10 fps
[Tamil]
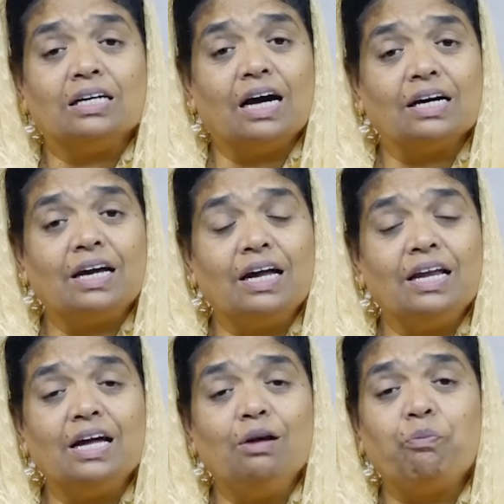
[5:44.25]
அந்த
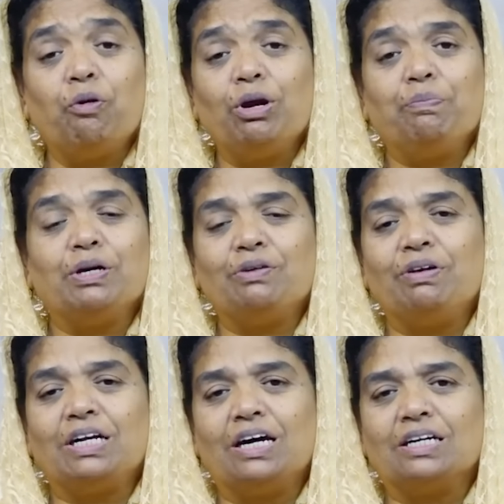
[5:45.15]
அக்கினியில் போடப்பட்டு
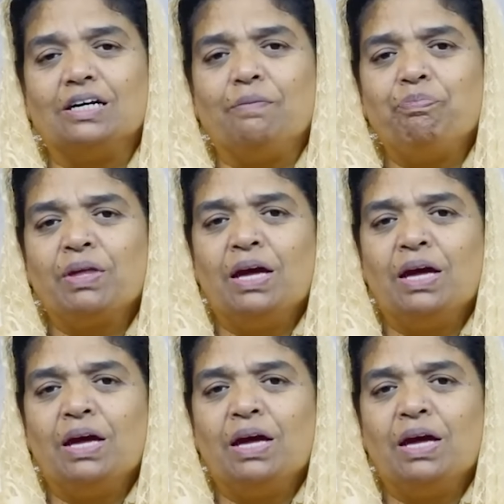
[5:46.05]
விட்டார்கள்